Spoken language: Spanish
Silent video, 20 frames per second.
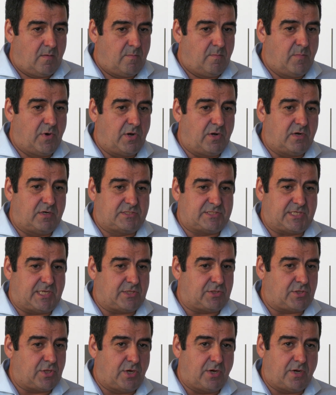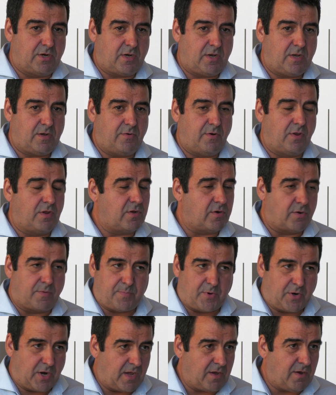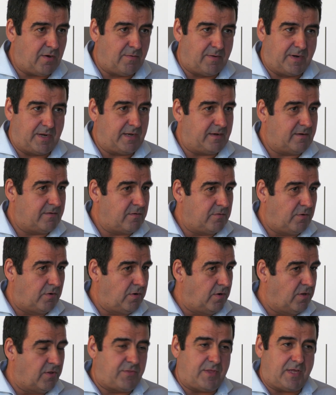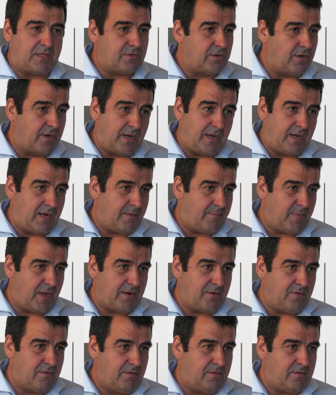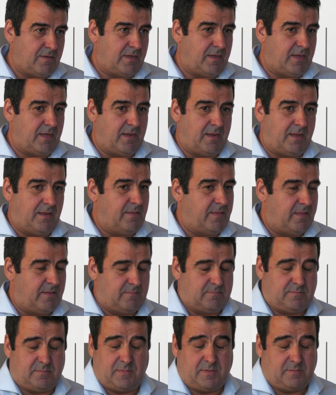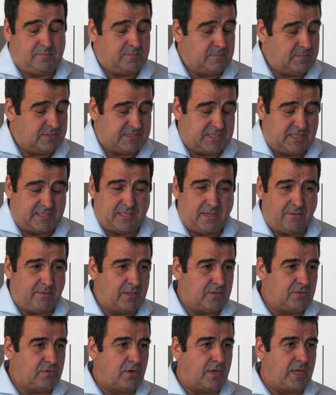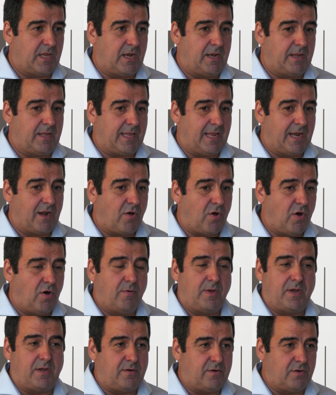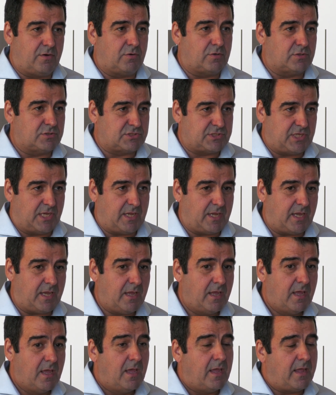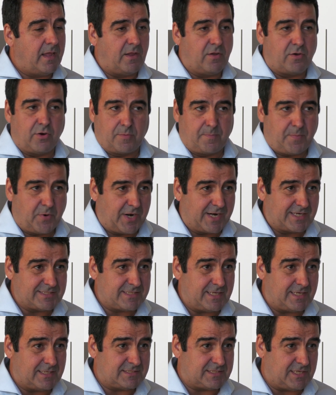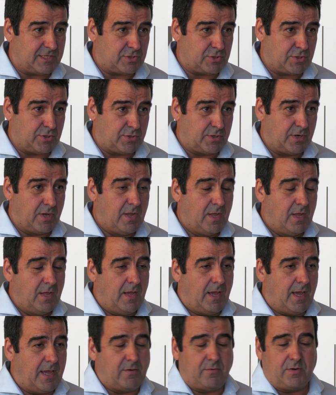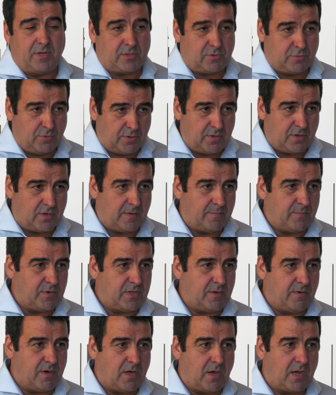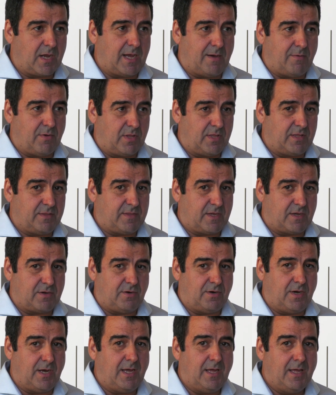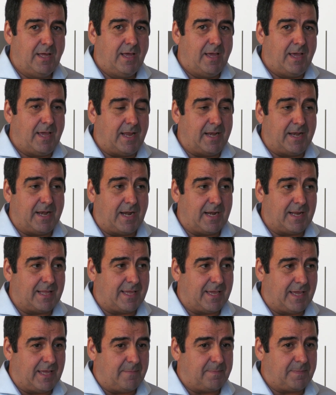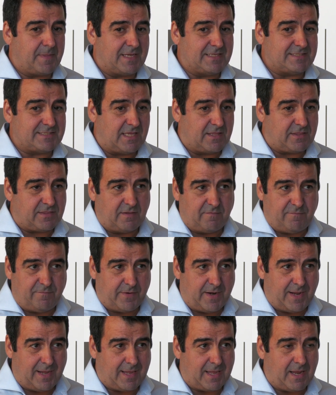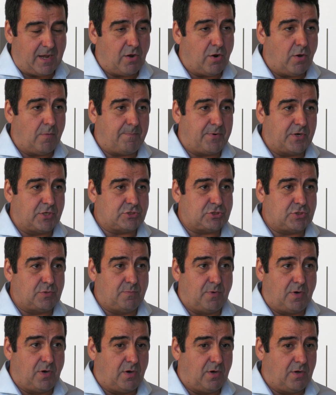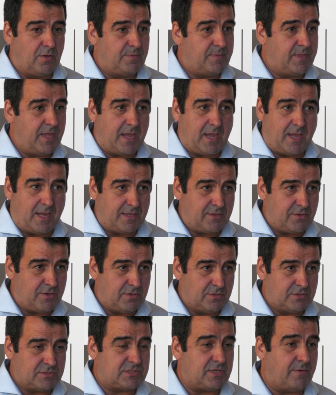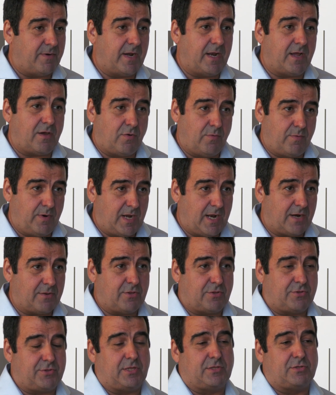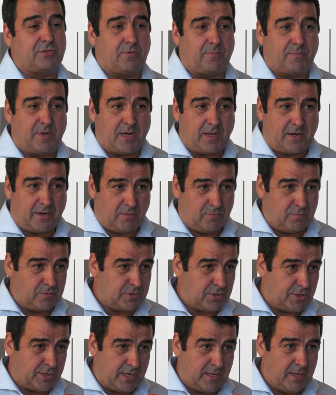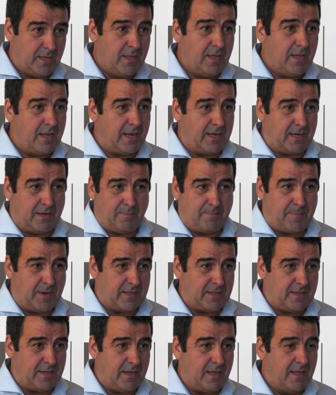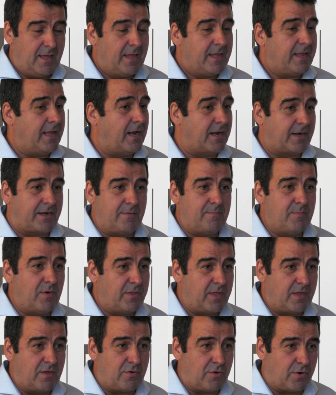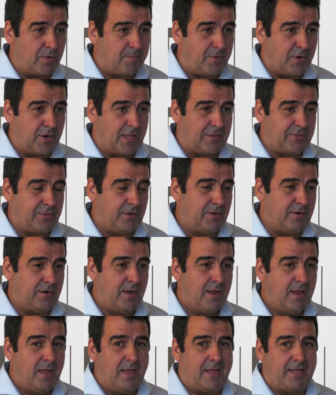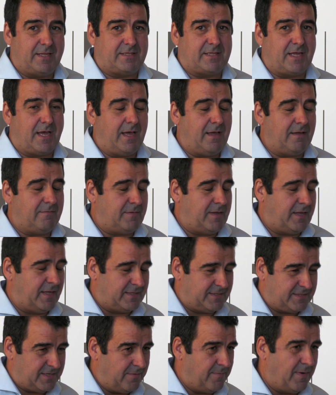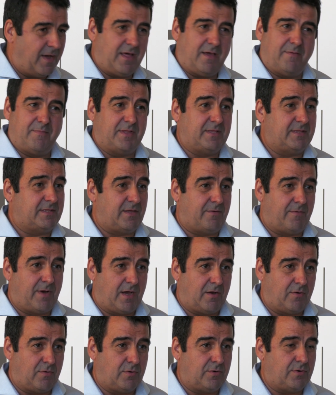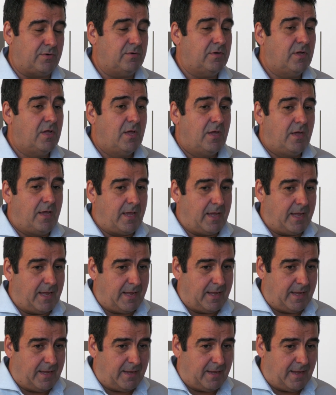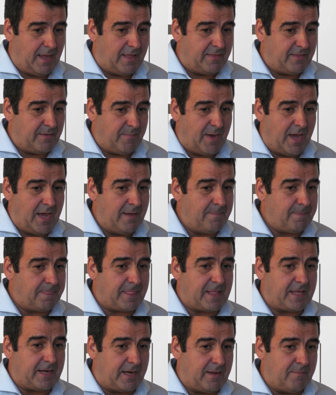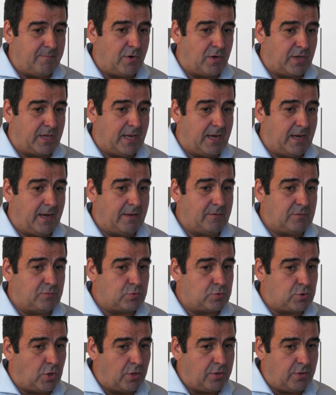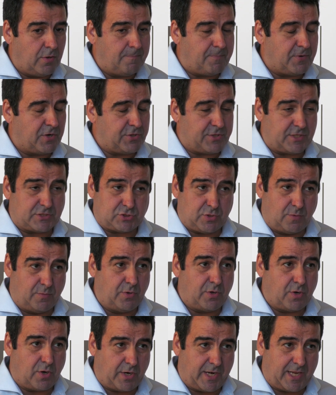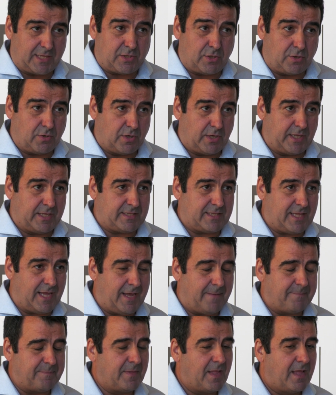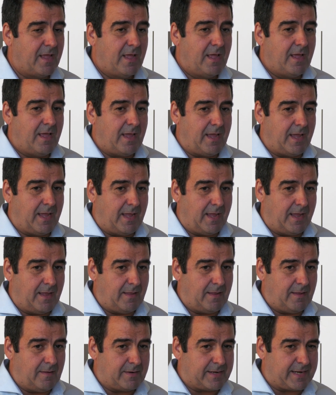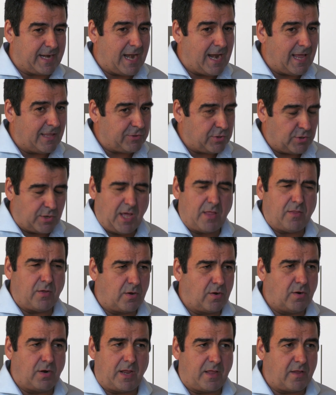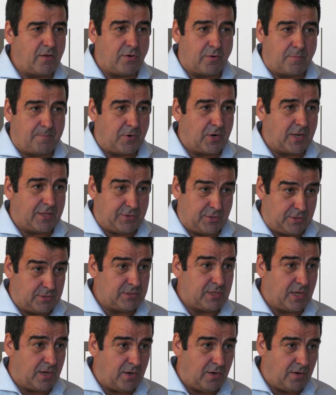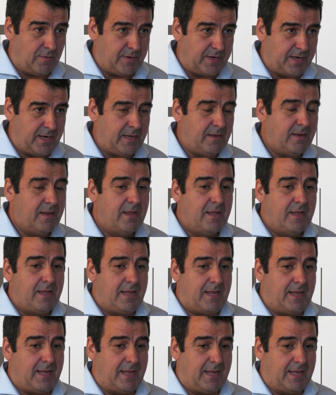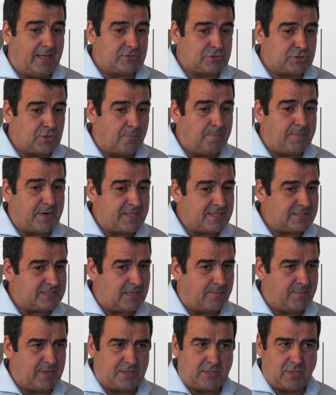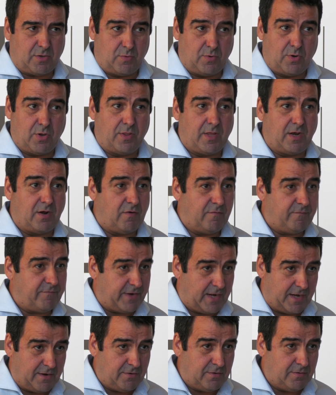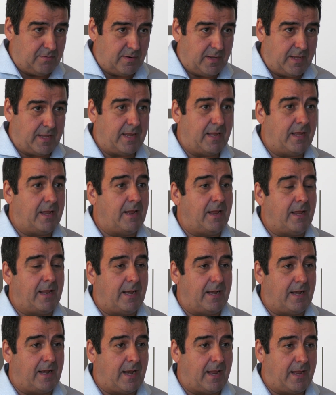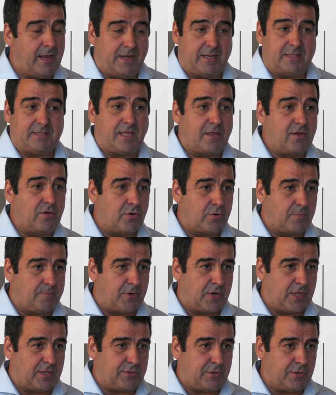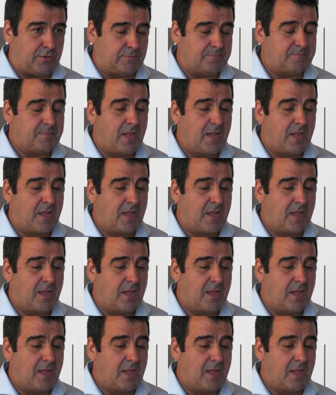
Bueno, el sector no incorpora jóvenes. Con los datos en la mano eh, se está viendo que el, joven no consigue incorporarse al sector. Hay un estudio que hemos llevado a cabo desde COA en el que se cifra que en los próximos 10 años se van a jubilar 200.000 agricultores en España y el ritmo de incorporación está extremadamente bajo. Eh, además, creemos que todo el proceso burocrático que está eh, relacionado con la incorporación de jóvenes eh, son precisamente uno de los frenos eh, en, esta incorporación.